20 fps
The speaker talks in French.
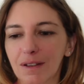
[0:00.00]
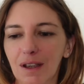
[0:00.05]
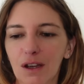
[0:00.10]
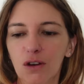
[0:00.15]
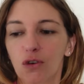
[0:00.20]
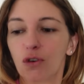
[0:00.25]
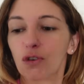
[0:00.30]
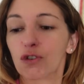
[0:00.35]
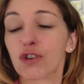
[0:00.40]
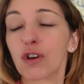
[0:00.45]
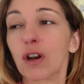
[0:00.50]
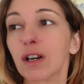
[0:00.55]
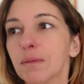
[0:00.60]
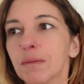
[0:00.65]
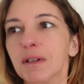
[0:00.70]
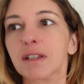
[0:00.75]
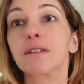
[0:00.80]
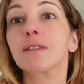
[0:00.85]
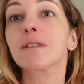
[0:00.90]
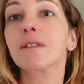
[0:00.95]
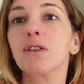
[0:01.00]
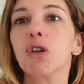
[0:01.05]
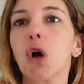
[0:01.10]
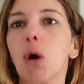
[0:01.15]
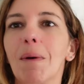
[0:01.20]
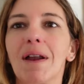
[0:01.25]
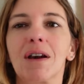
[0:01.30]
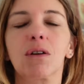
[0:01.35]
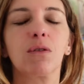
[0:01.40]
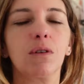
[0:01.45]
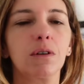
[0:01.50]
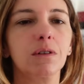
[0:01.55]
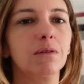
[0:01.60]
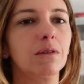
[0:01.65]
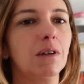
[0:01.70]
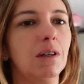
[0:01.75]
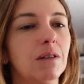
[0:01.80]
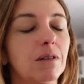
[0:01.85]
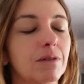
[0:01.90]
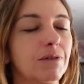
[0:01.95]
terre, genre limite c'était normal quoi,
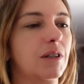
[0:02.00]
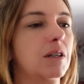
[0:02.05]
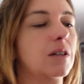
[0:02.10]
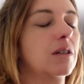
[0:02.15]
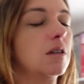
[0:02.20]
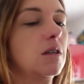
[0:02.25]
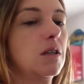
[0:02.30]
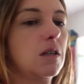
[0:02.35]
tu vois, enfin,